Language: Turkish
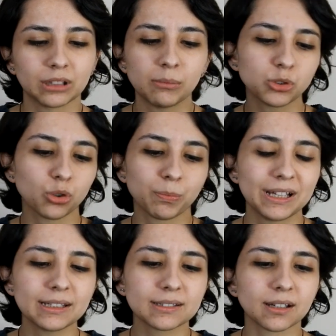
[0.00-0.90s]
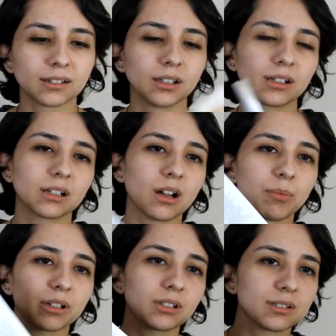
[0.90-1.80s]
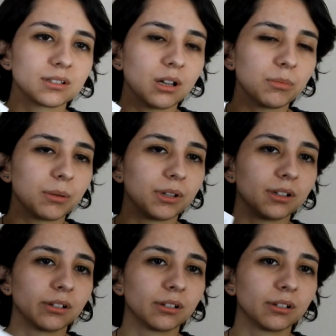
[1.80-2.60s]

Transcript: Ya ama çok belli ki zaten arka kapak kıyasından bile belli.